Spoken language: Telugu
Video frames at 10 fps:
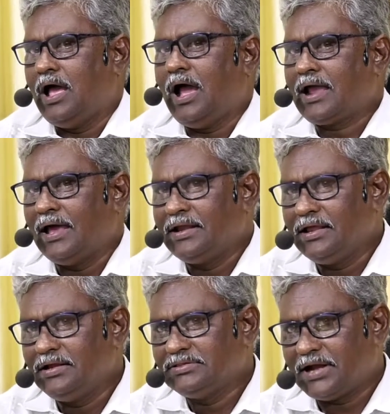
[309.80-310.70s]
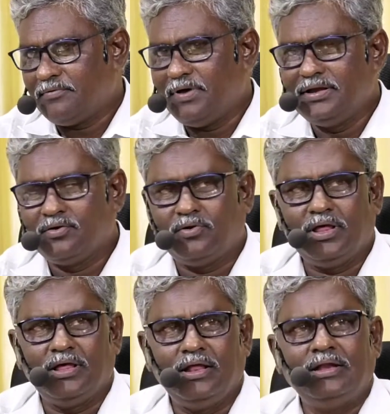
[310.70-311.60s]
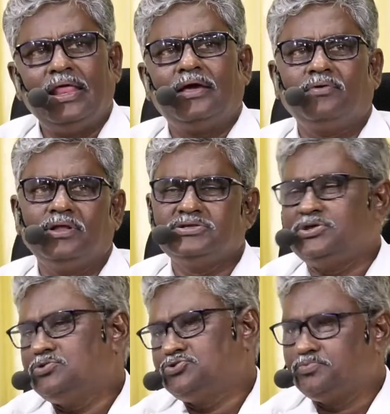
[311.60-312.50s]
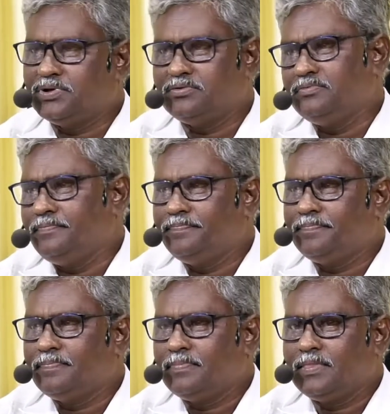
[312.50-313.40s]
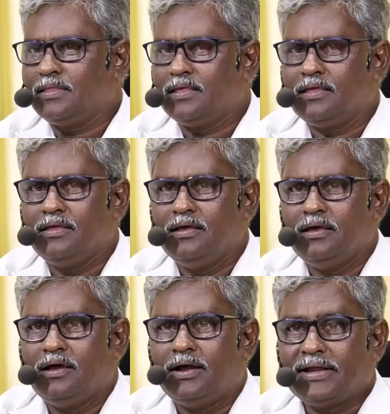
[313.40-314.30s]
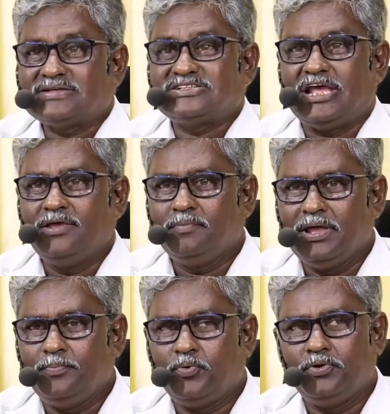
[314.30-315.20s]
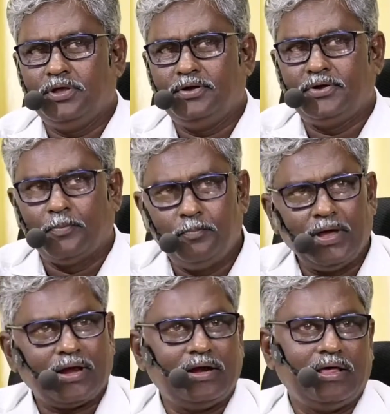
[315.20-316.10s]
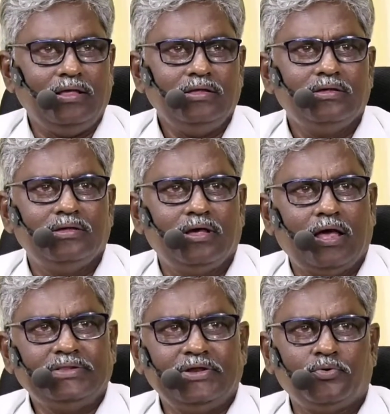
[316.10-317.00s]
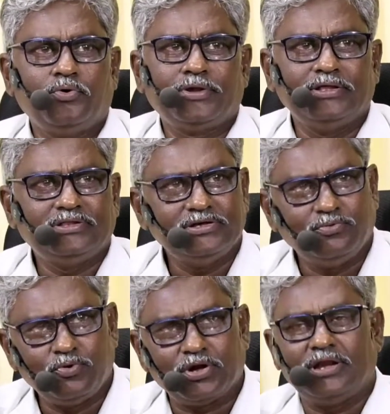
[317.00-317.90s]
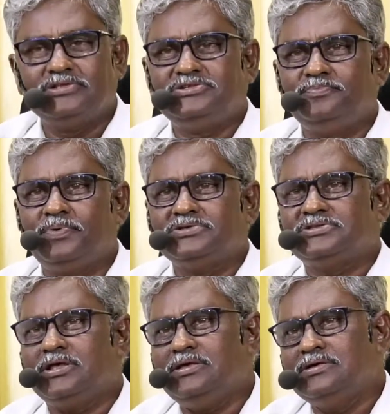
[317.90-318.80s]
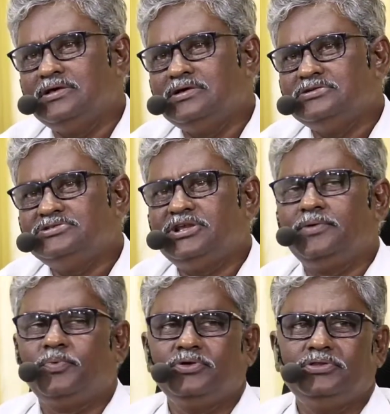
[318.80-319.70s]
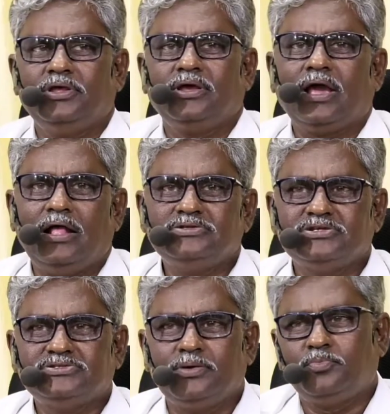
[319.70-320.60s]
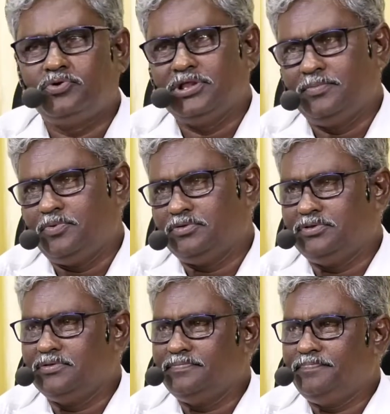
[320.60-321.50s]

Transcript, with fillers: ఆ కరిగిన ద్రవాన్ని కూడా లేకుండా చేయొచ్చు మనం అంటే క్షయమైపోయే డబ్బెక్కడ అదే నోటైతే ఎవరికైనా చింపేస్తే చిరిగిపోయిద్ది కాల్ చేస్తే బూడిదైపోద్ది